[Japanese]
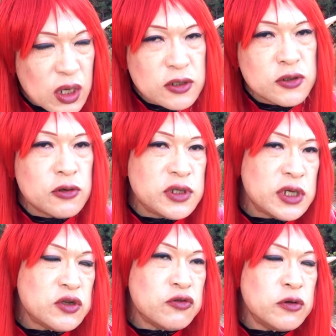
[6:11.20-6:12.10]
うん、
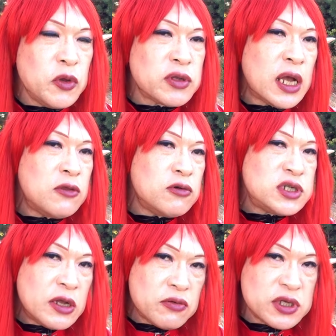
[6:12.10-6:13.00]
ソーセージの風味を堪能
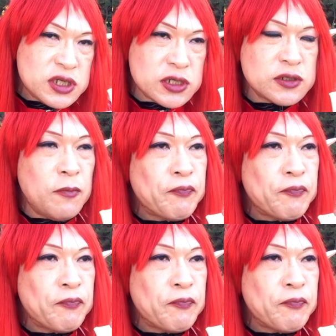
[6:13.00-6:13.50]
したとチーズ